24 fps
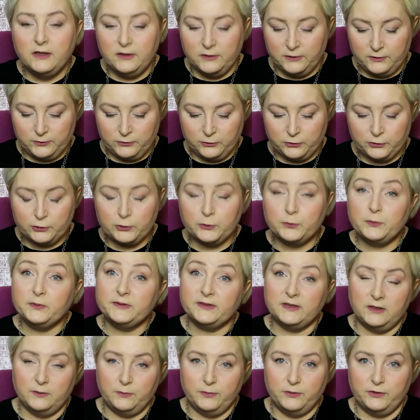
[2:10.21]
jest to ślub
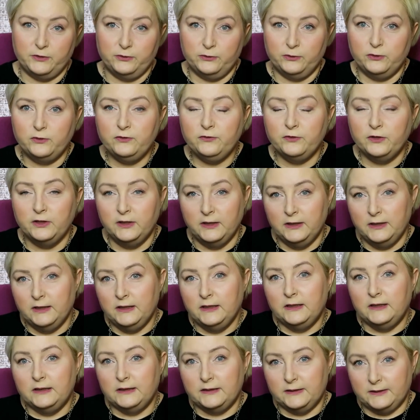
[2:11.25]
celebrytów.
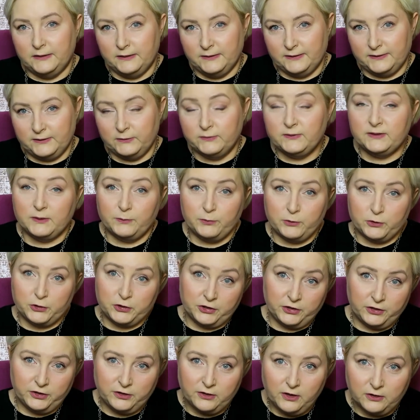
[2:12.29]
E, są
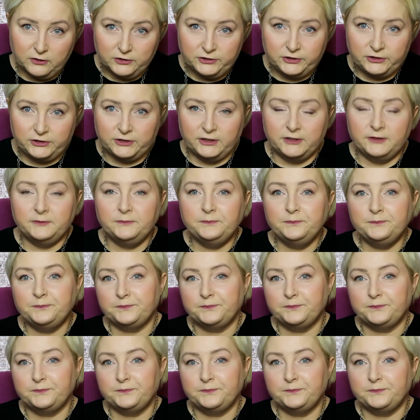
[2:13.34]
zaproszeni goście,